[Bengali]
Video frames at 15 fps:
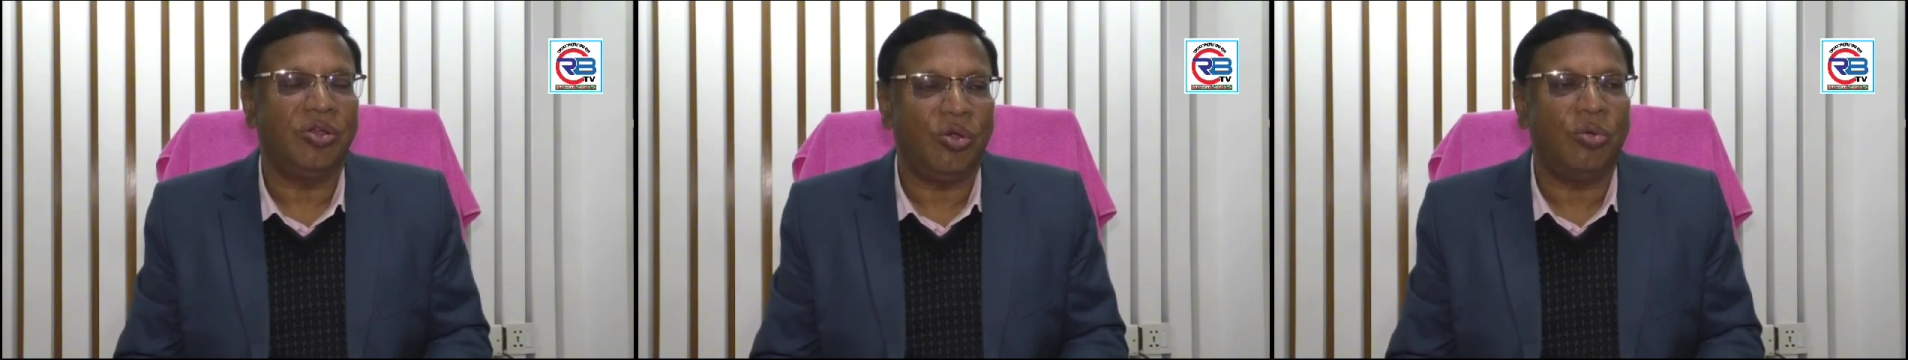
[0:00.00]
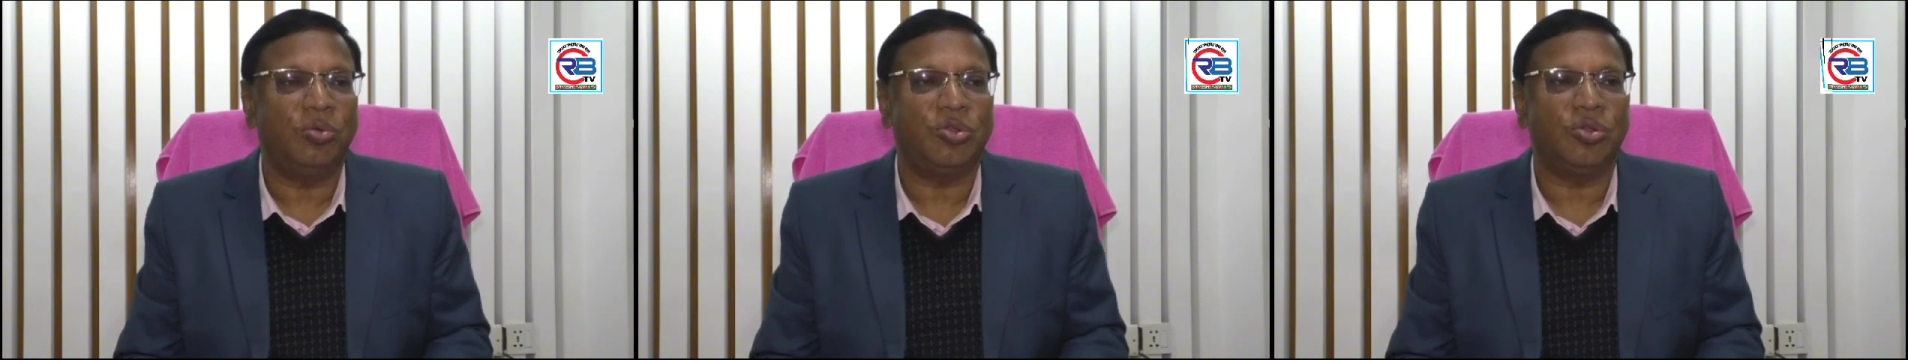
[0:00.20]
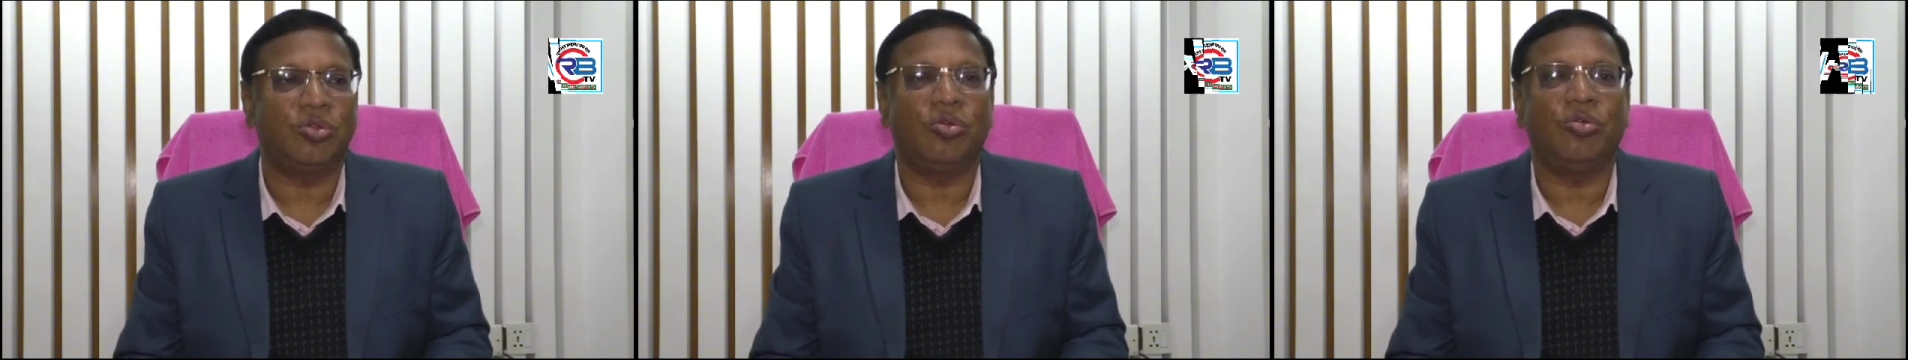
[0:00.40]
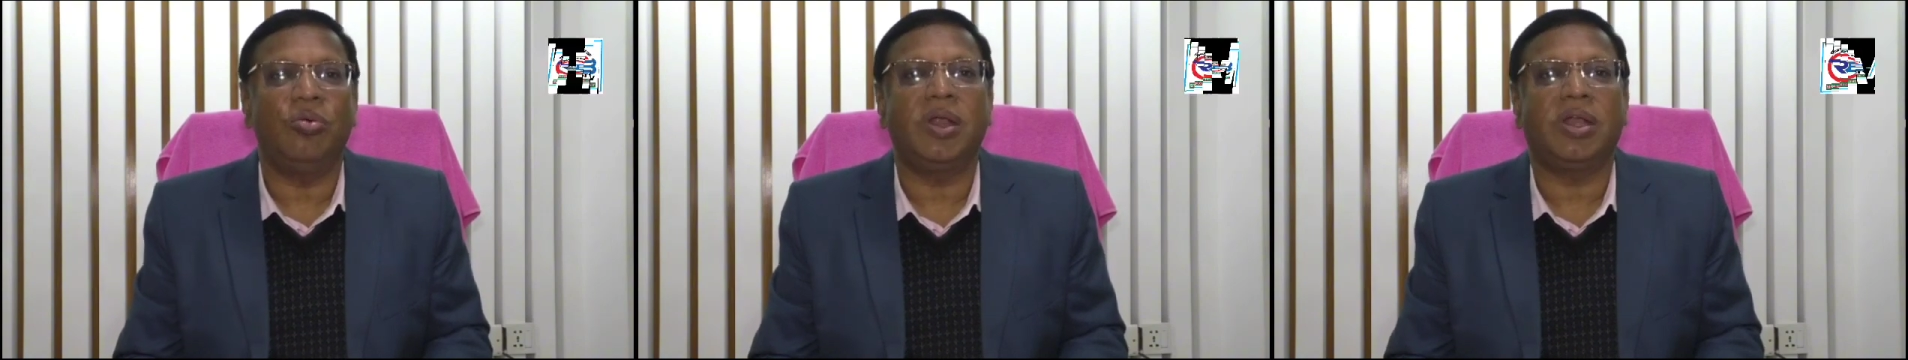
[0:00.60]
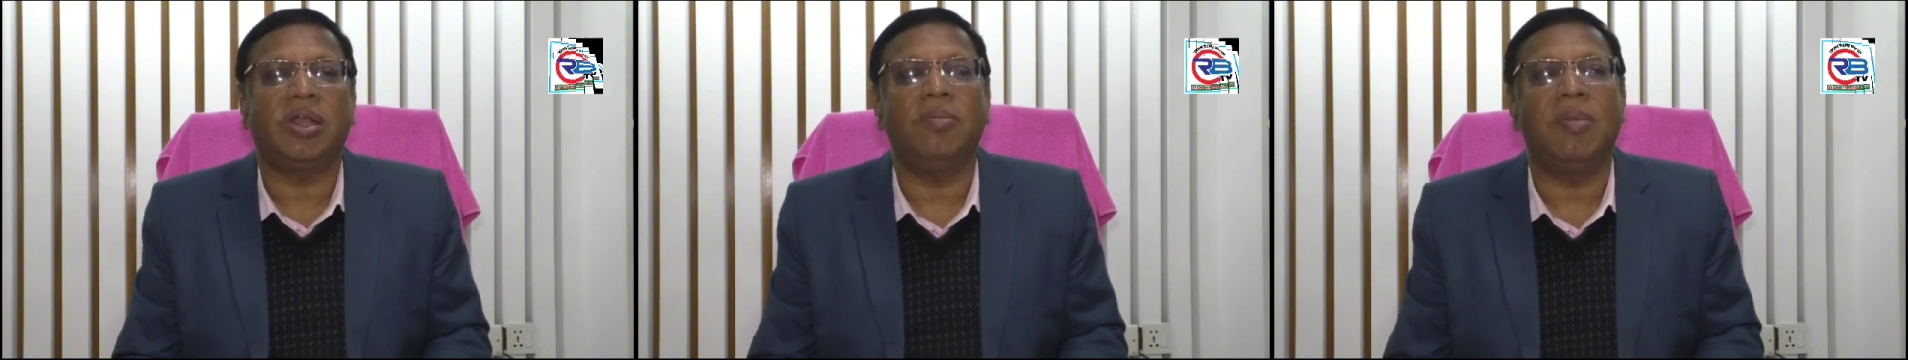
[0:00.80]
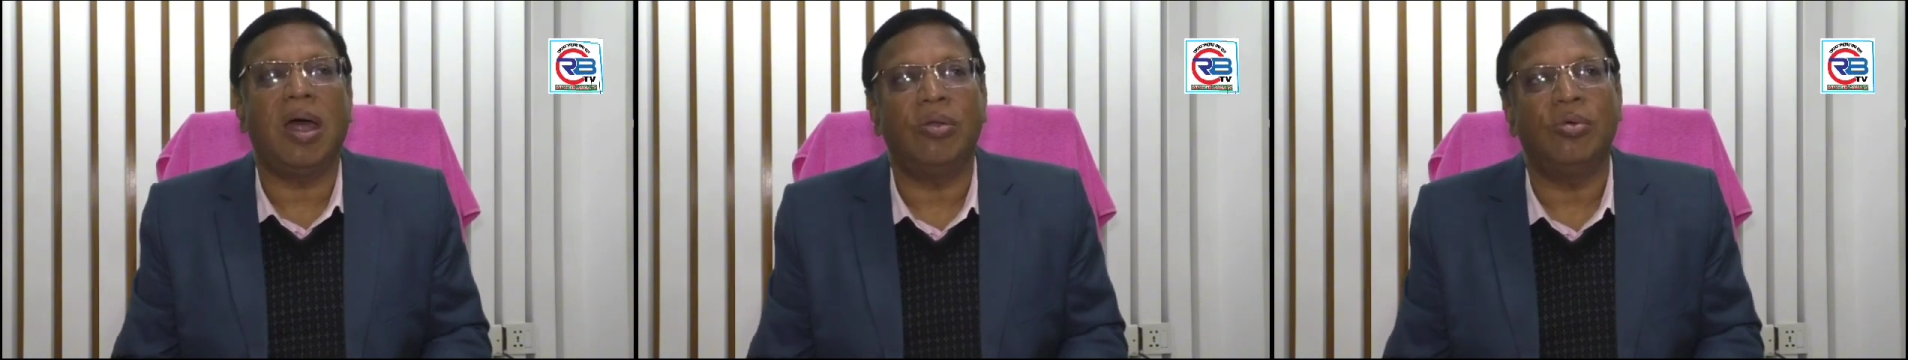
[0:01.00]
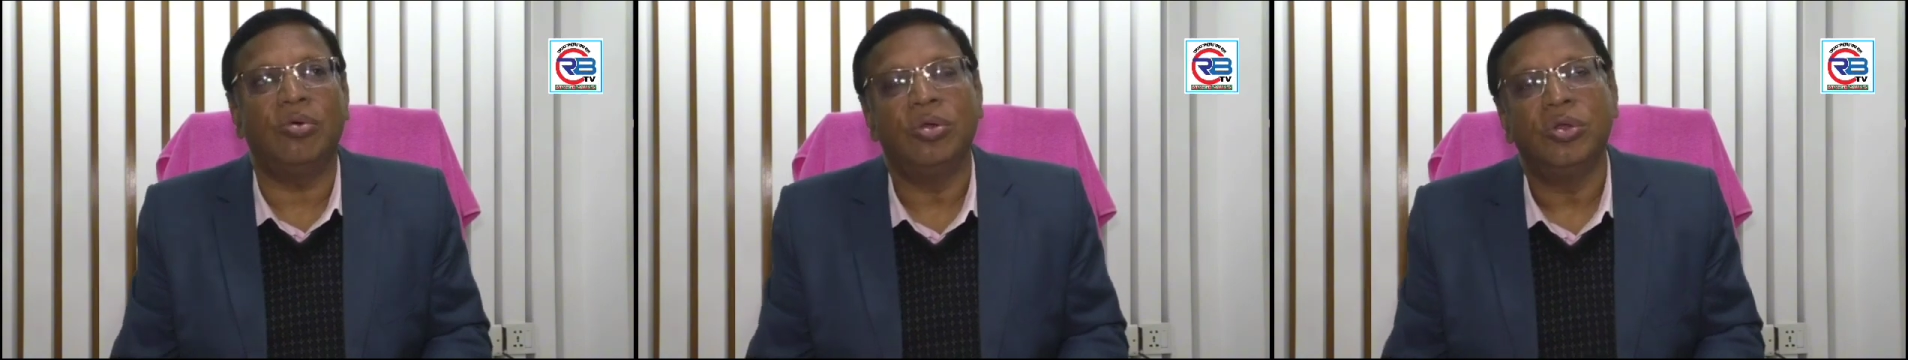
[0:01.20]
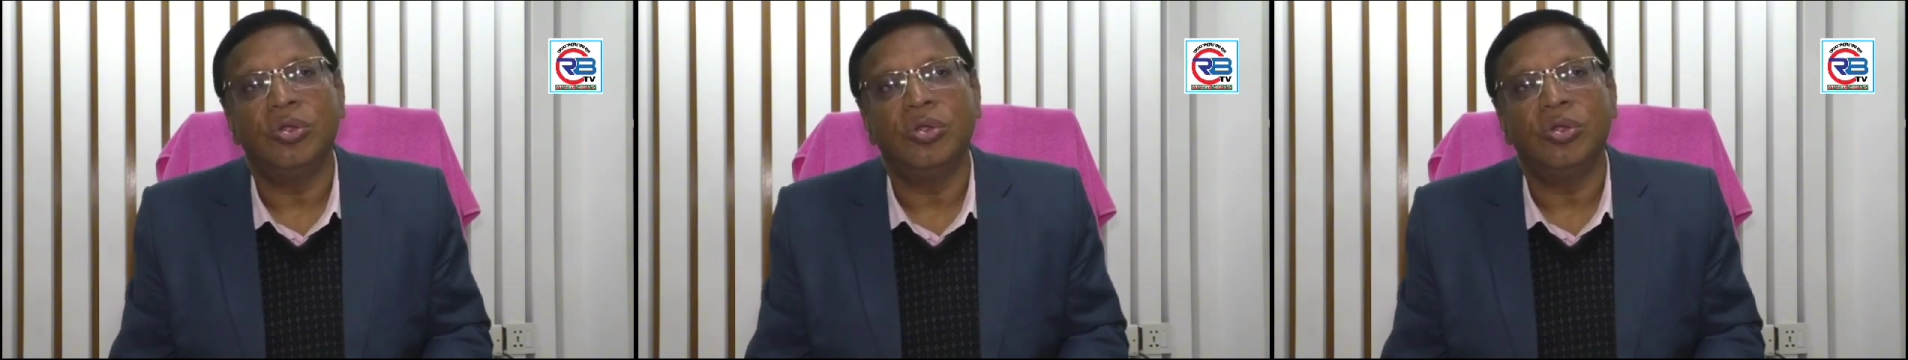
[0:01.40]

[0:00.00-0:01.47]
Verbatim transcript: কবুতর তো খুব একটি ভালো